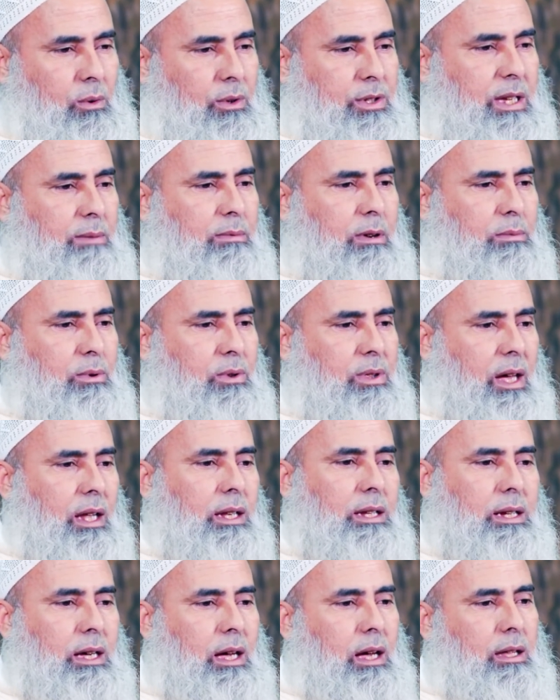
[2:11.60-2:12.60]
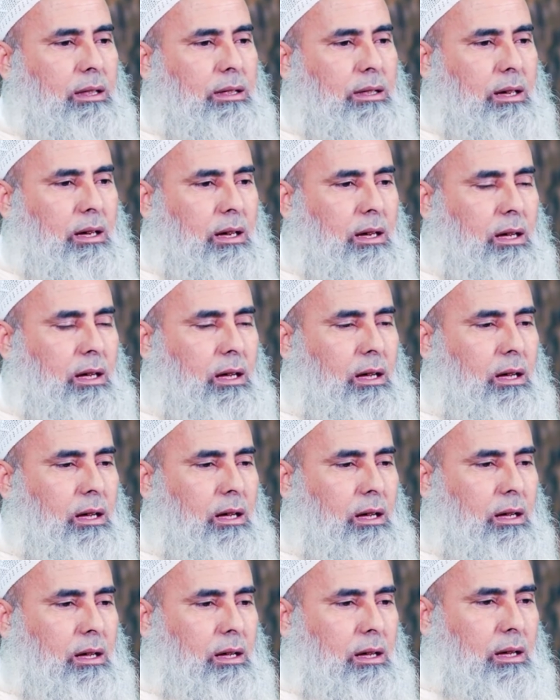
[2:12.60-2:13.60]
وسبب ذلك أن
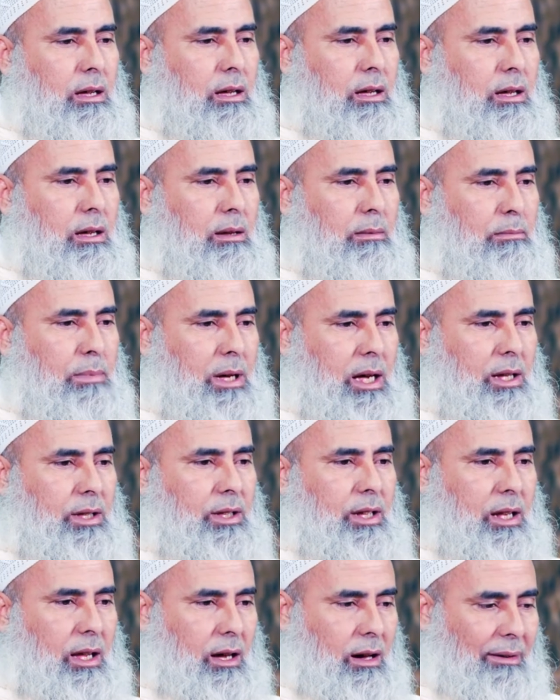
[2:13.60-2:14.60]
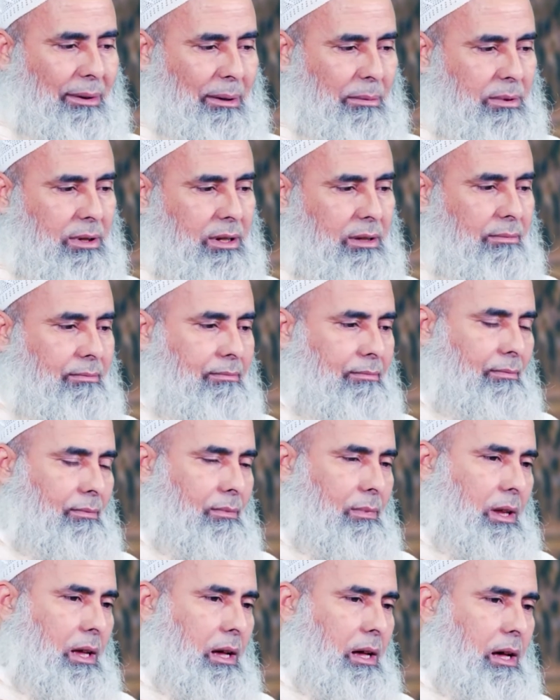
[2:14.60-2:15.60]
بعض العرب
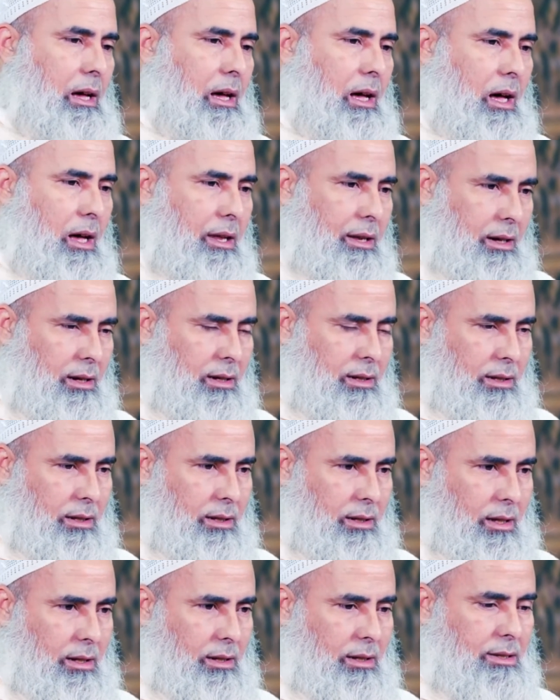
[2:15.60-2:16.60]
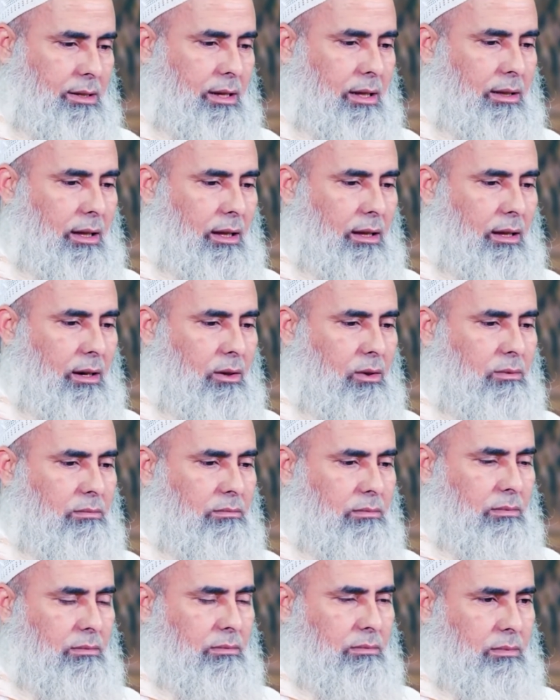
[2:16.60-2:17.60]
أهان كنيسة
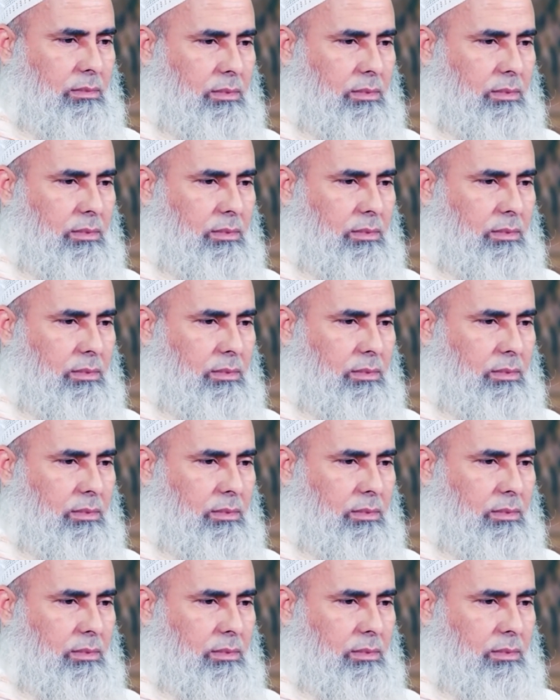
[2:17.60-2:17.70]
لهم